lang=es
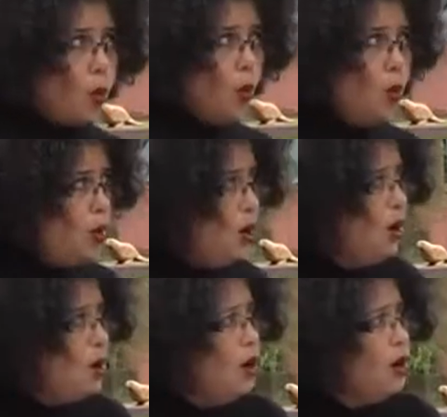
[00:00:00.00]

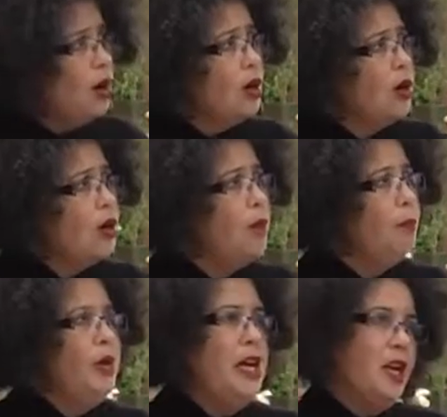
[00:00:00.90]
uno
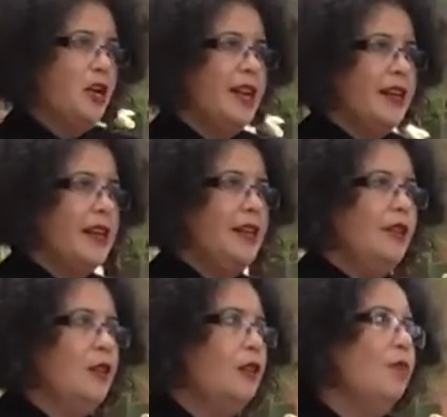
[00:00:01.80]
viene con el
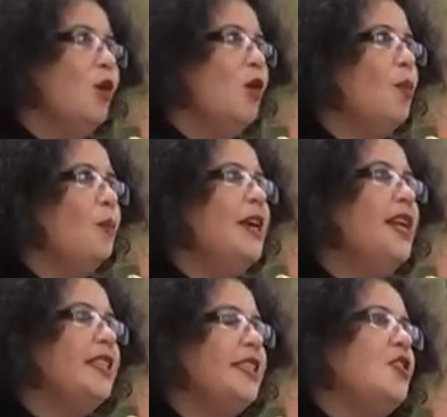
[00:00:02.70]
talento, o
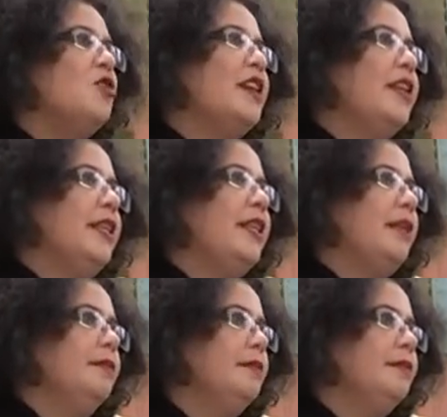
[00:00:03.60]
viene siendo
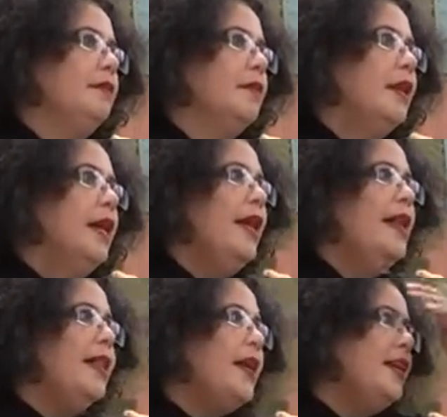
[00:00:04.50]
artista.
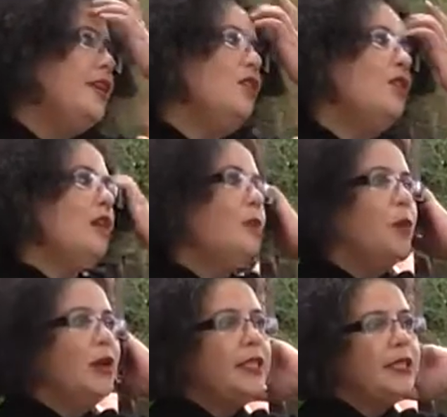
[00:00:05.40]
El talento
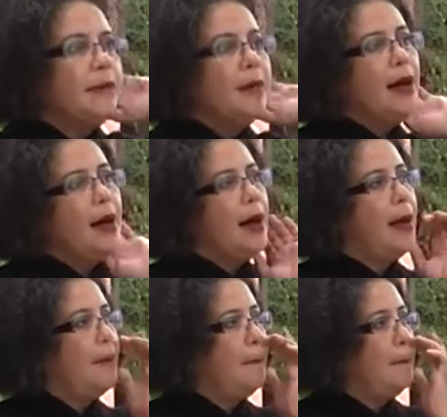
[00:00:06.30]
después se
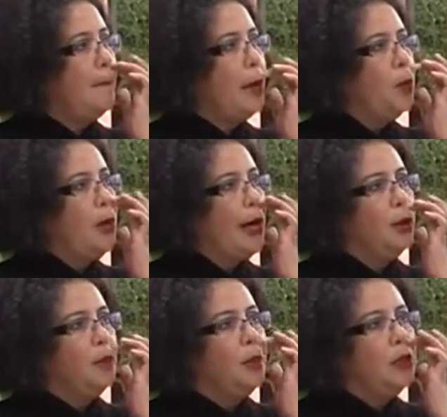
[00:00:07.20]
va
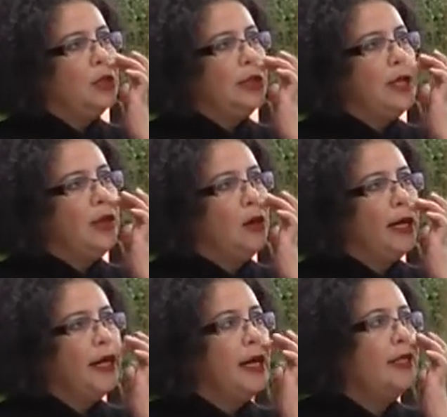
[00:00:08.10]
madurando, pero sí, los
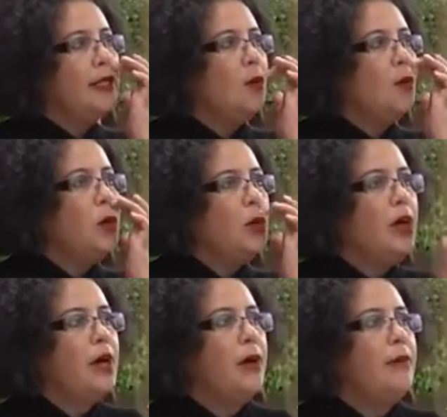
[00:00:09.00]
genes, así como uno
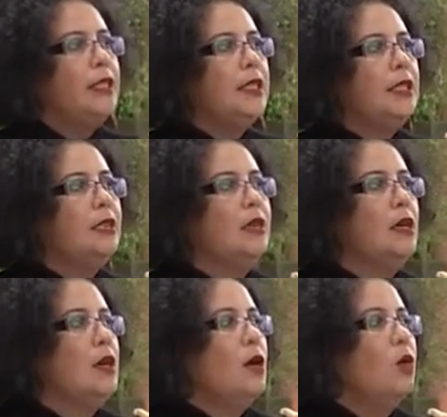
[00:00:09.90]
hereda a veces
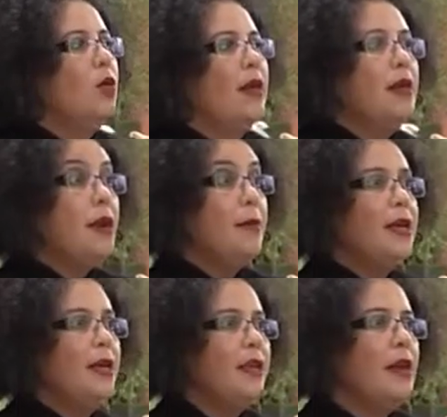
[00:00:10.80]
una
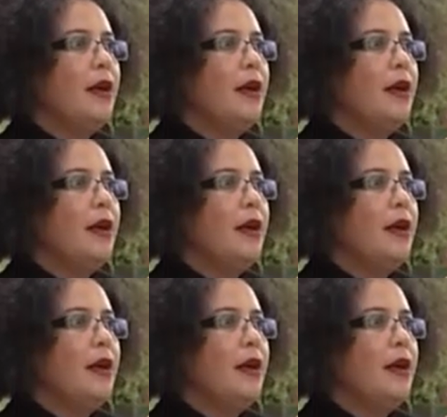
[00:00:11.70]
diabetes,